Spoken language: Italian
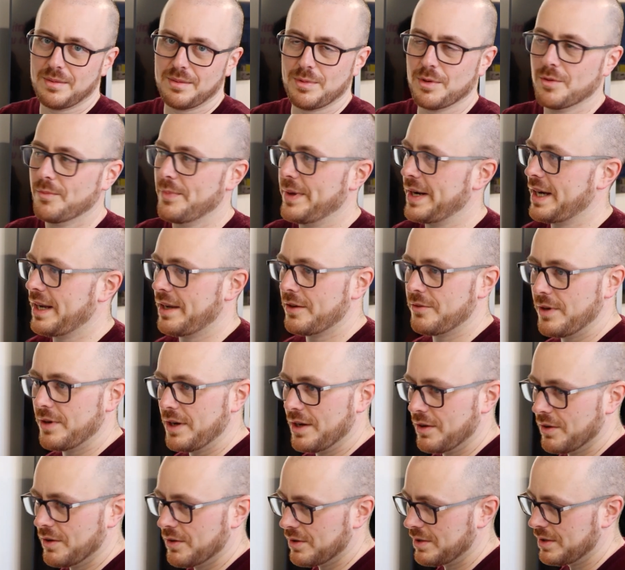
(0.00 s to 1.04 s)
di più perché
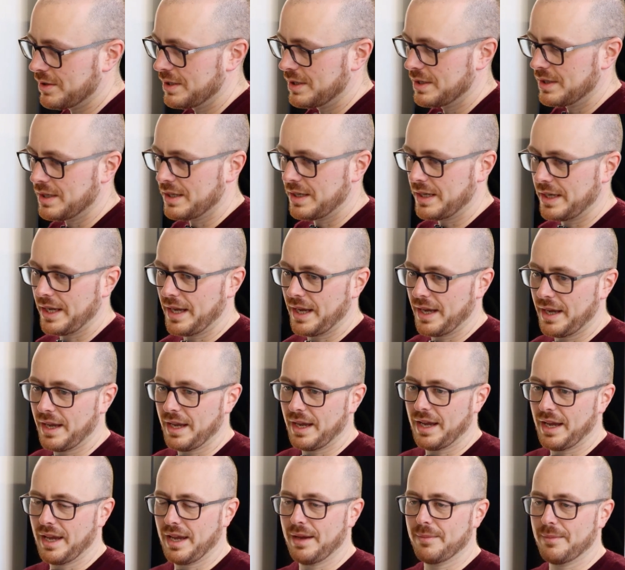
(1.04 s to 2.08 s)
quello
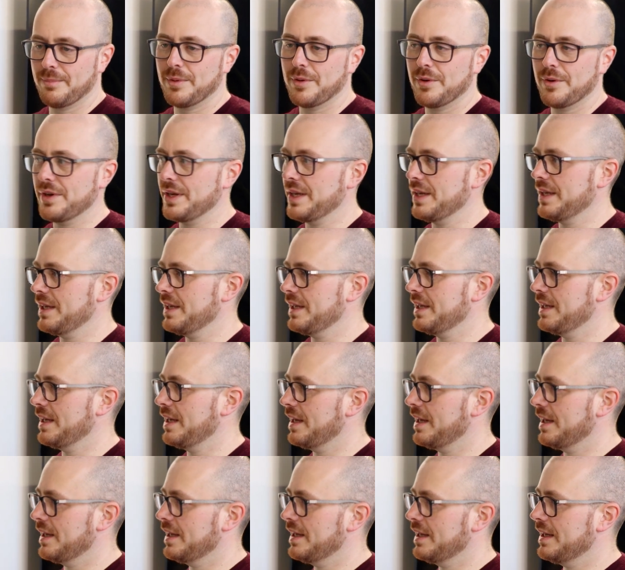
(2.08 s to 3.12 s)
è, è poi
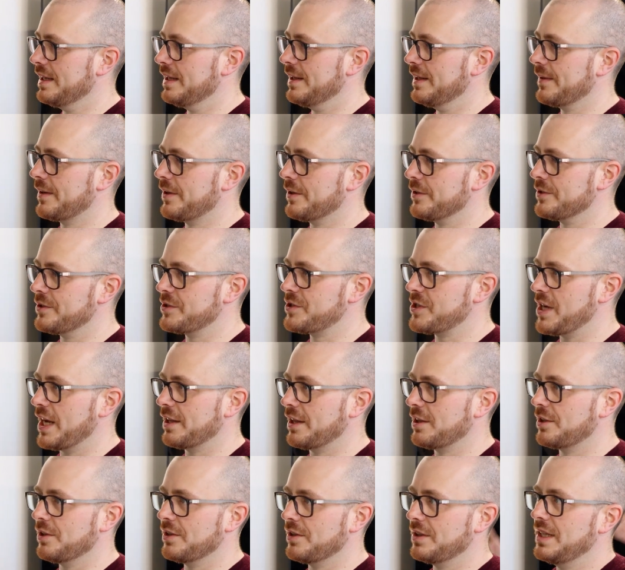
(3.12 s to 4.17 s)
il eh,
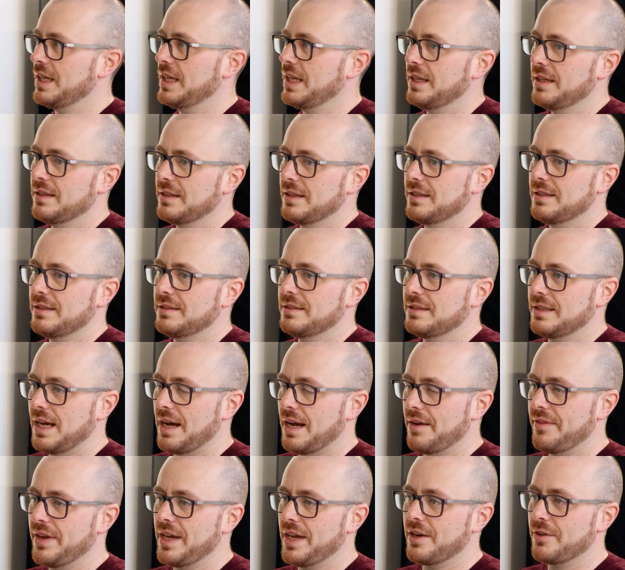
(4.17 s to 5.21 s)
concetto di
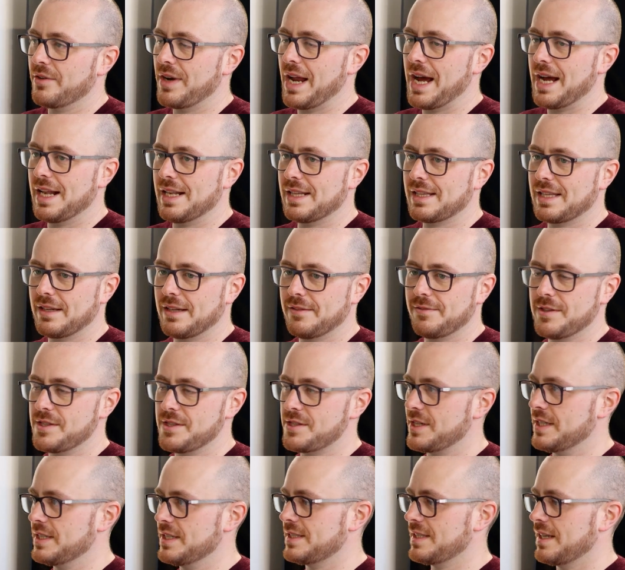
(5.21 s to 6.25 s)
avere un'alta
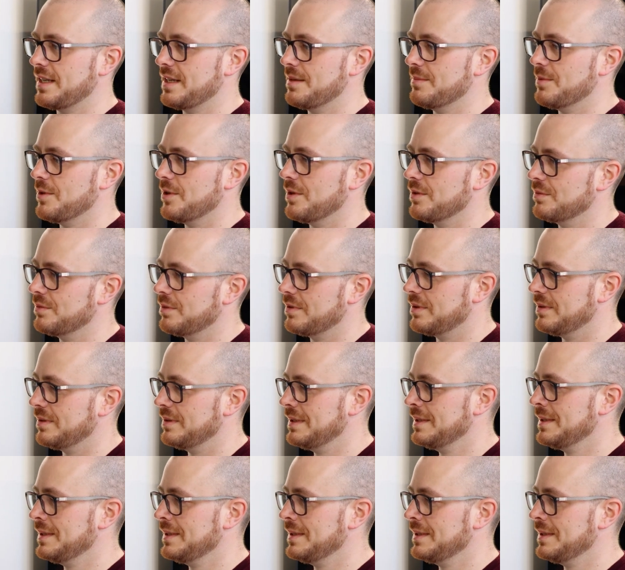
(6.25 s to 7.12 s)
efficienza di modulo.